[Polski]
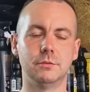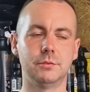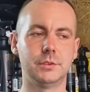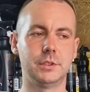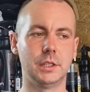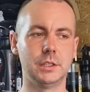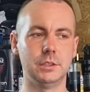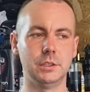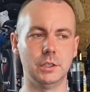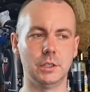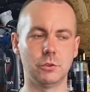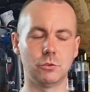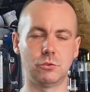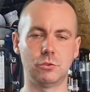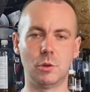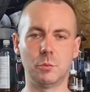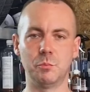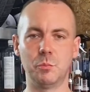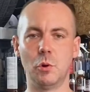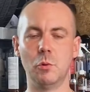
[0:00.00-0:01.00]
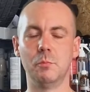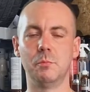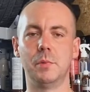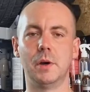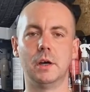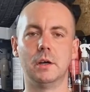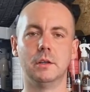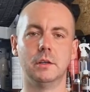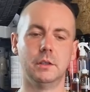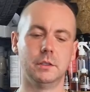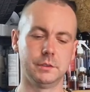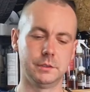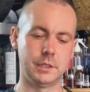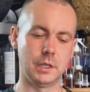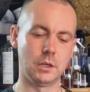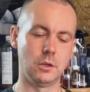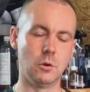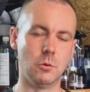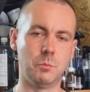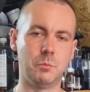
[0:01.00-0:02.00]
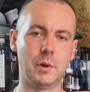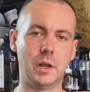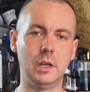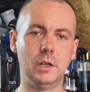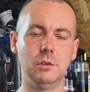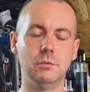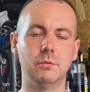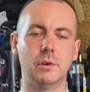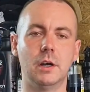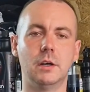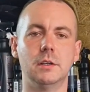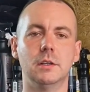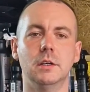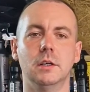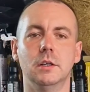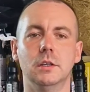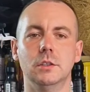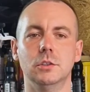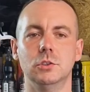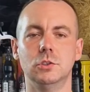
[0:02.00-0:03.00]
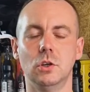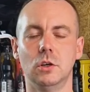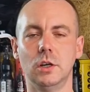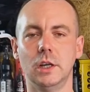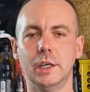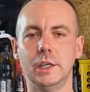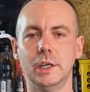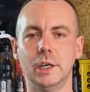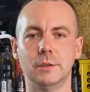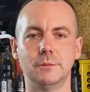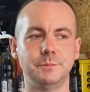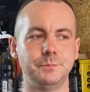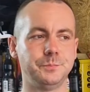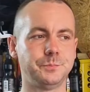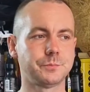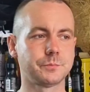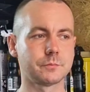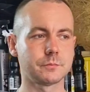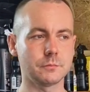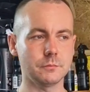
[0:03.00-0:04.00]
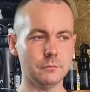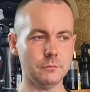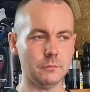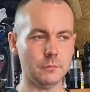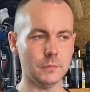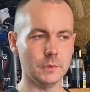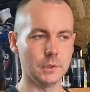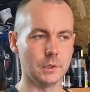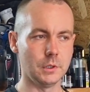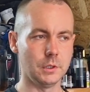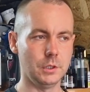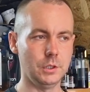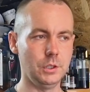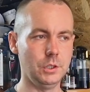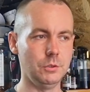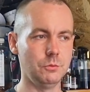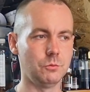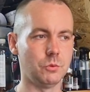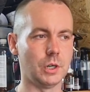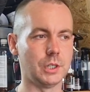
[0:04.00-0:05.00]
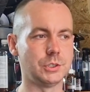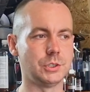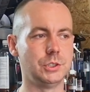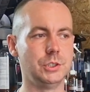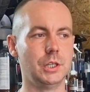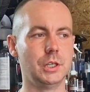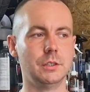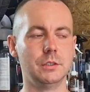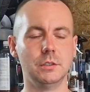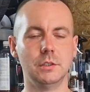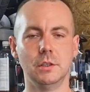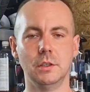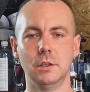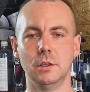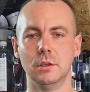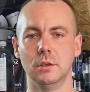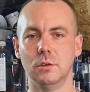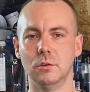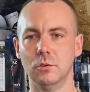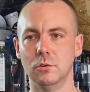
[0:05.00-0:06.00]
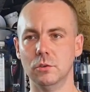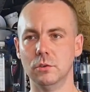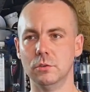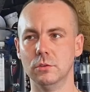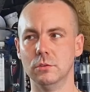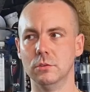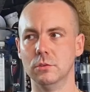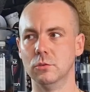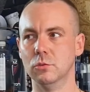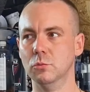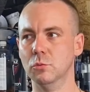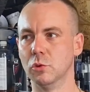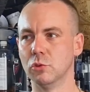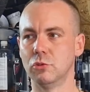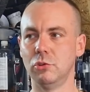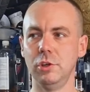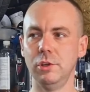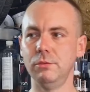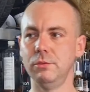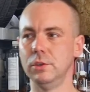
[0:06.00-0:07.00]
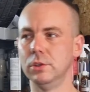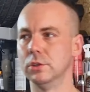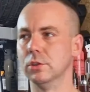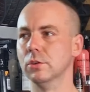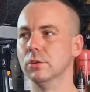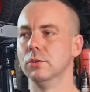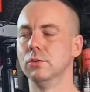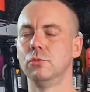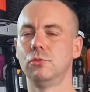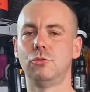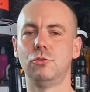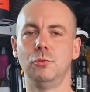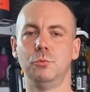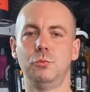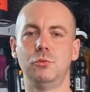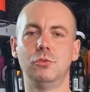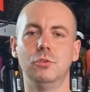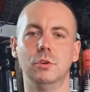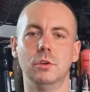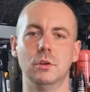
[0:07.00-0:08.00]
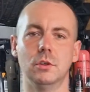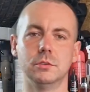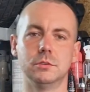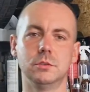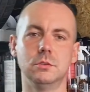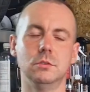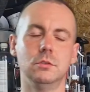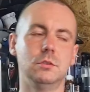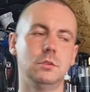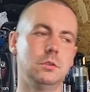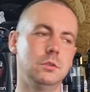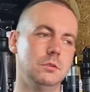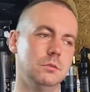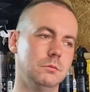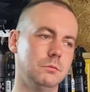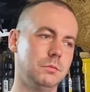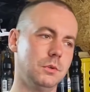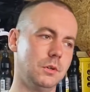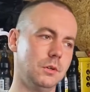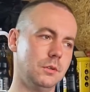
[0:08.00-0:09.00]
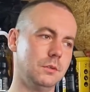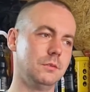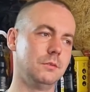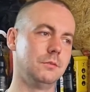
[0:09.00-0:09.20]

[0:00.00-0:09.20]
Wtedy jeszcze pompa tego paliwa doleje i właśnie y, umożliwi to szybszy rozruch, bo